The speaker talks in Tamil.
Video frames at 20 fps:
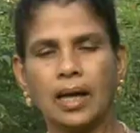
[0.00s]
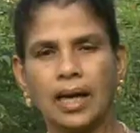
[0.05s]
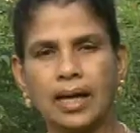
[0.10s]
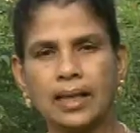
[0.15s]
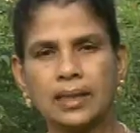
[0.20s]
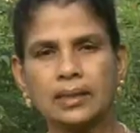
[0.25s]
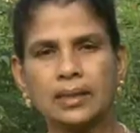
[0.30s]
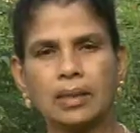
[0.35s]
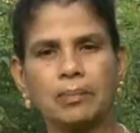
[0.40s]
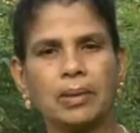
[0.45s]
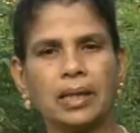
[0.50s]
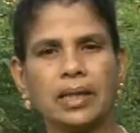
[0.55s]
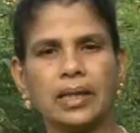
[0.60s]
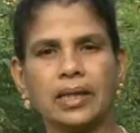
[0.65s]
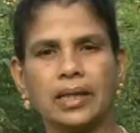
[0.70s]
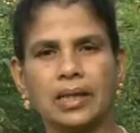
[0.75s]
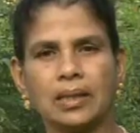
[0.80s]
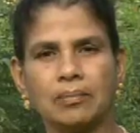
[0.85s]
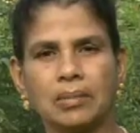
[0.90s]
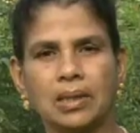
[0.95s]
அடுத்த பணி
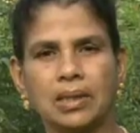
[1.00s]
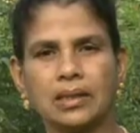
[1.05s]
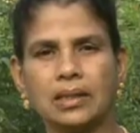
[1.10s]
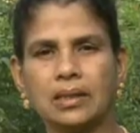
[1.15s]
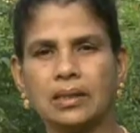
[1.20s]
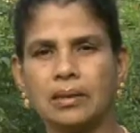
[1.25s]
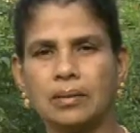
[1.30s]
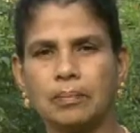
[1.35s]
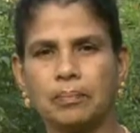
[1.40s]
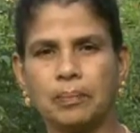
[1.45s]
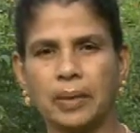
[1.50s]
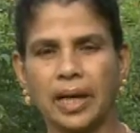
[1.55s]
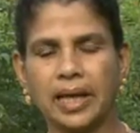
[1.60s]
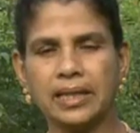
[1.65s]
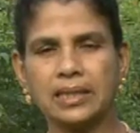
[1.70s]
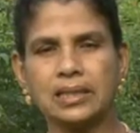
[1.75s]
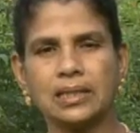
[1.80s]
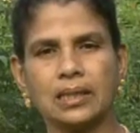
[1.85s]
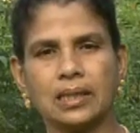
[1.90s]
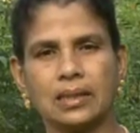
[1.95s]
என்பது
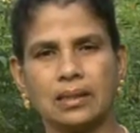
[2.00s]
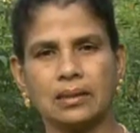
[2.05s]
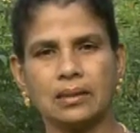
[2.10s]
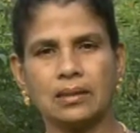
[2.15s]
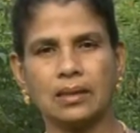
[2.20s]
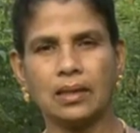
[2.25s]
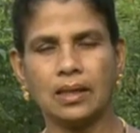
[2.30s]
பயிற்சிகள்